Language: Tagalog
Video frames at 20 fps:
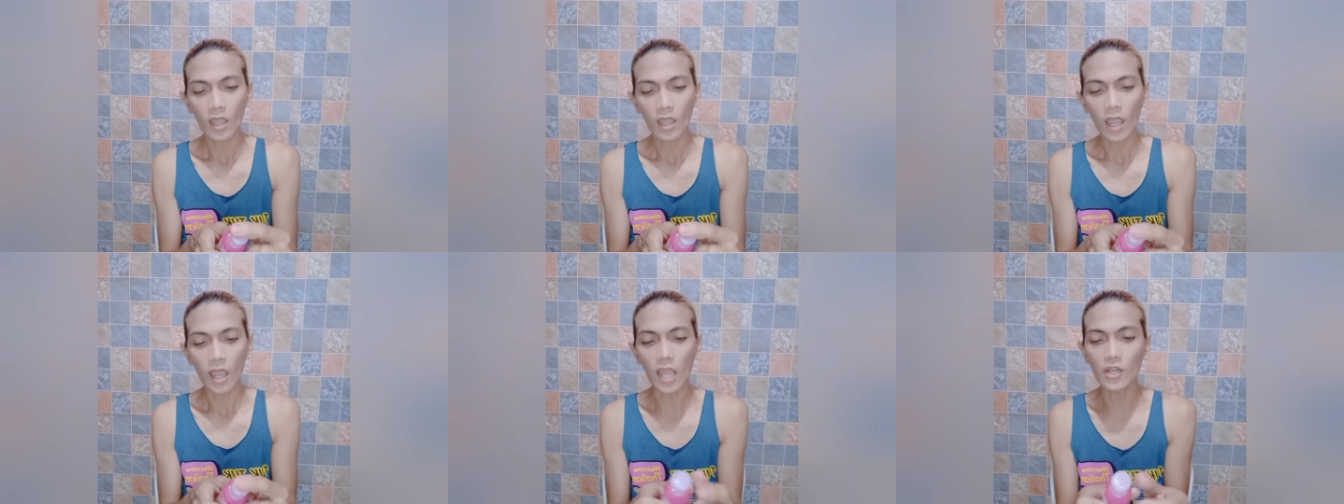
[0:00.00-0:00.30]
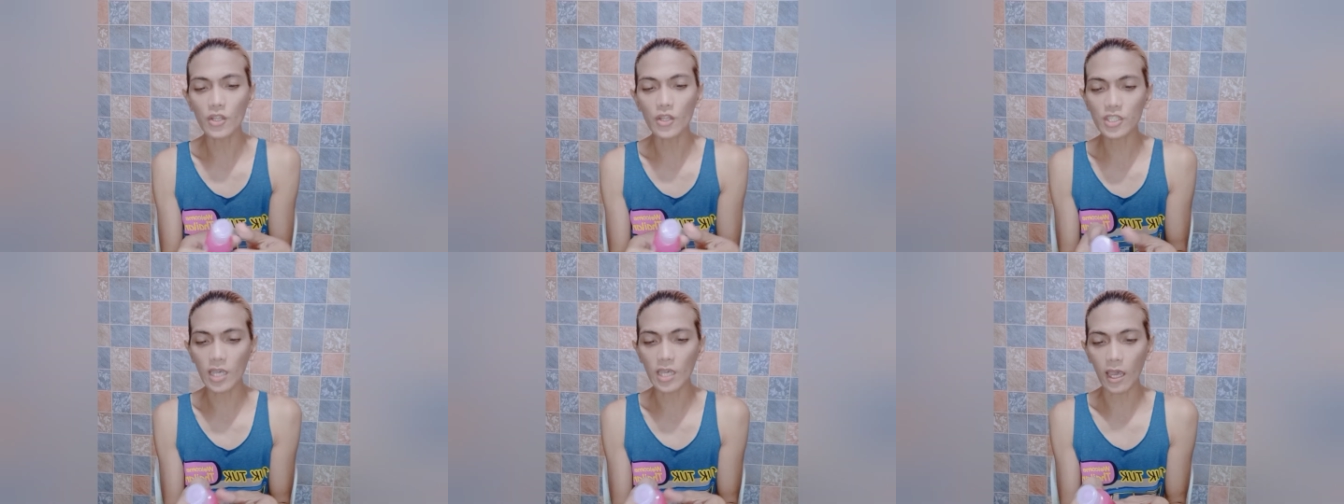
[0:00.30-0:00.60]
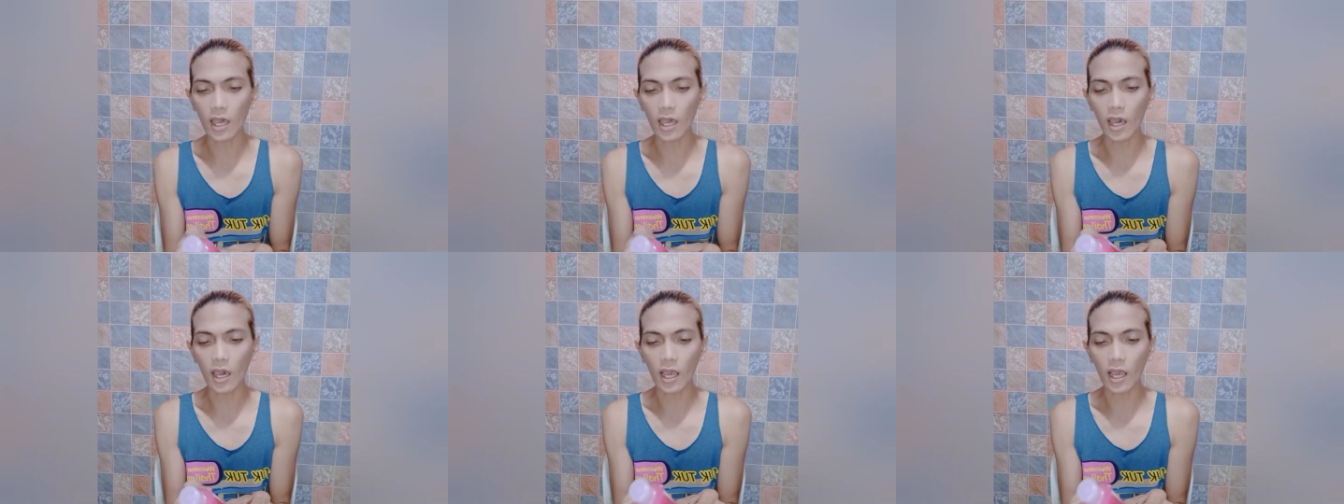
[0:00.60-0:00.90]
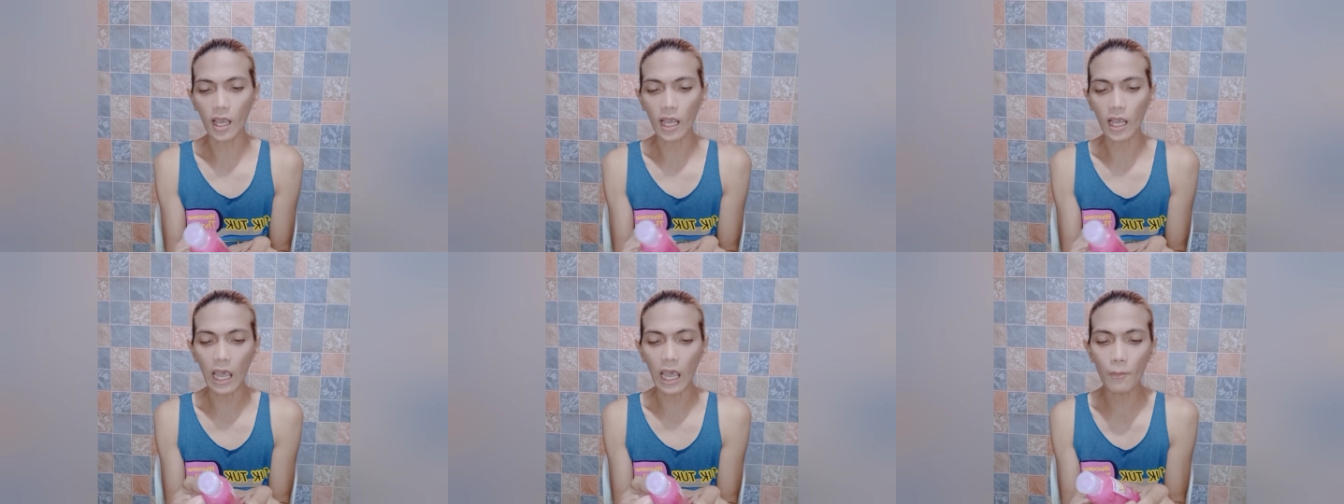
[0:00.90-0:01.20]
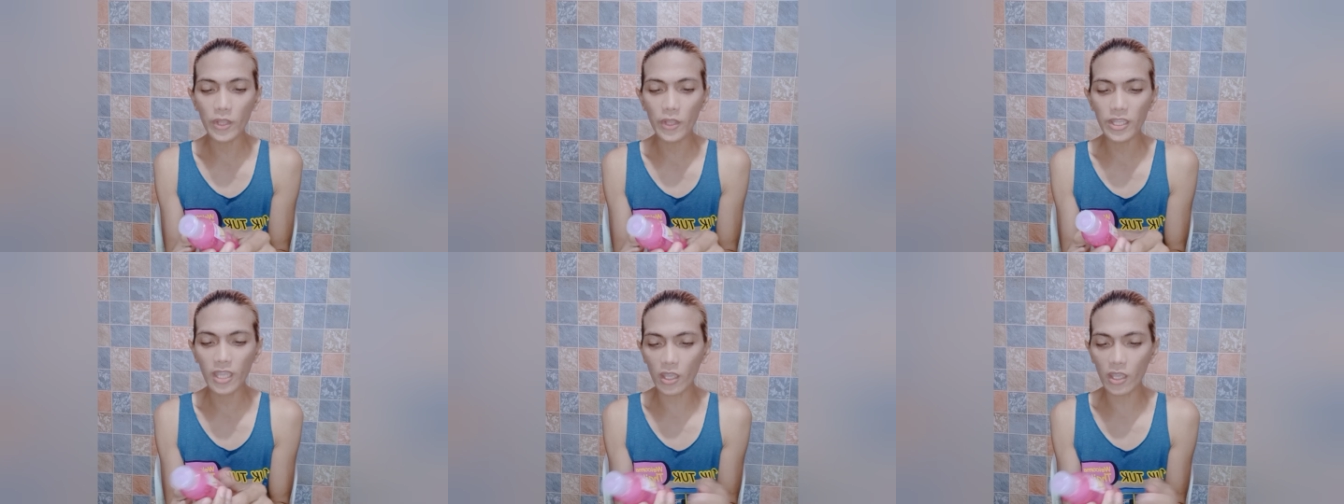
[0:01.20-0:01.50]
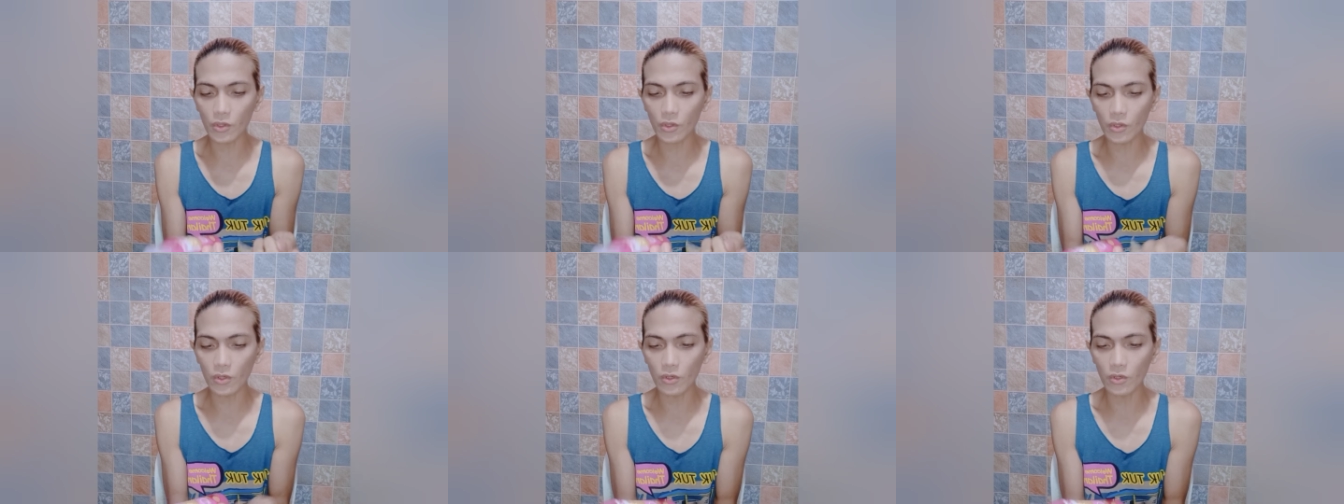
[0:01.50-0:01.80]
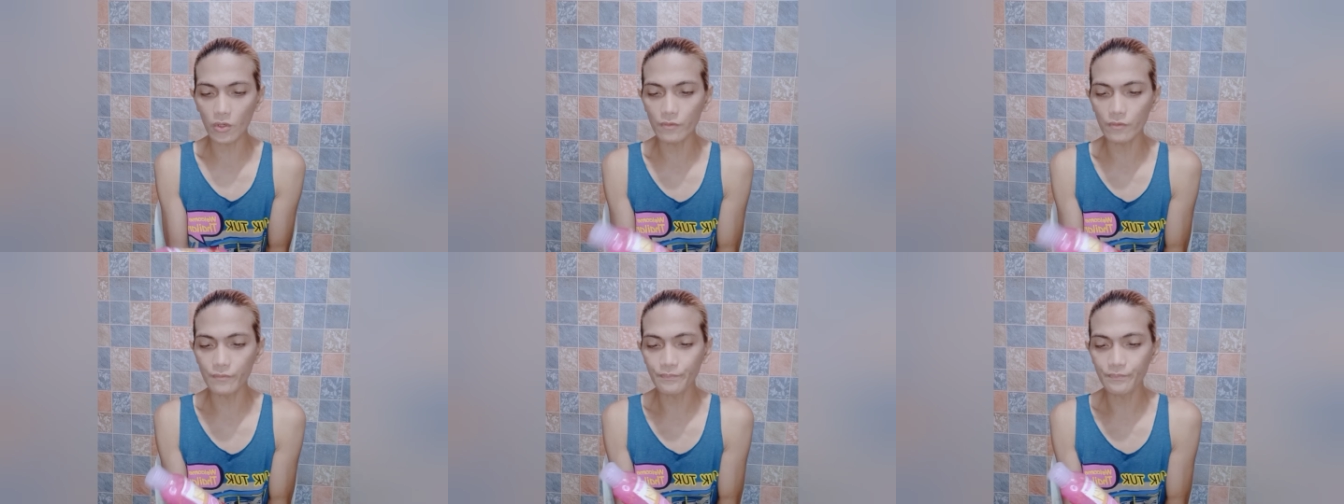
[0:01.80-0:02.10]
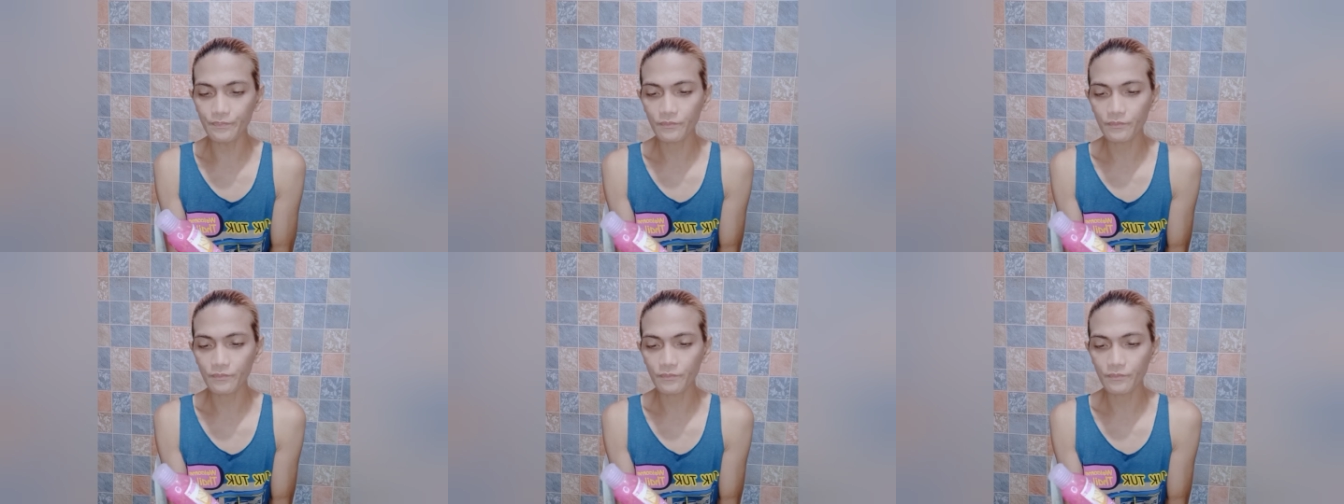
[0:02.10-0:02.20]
ano siya, uh, kaamoy niya yung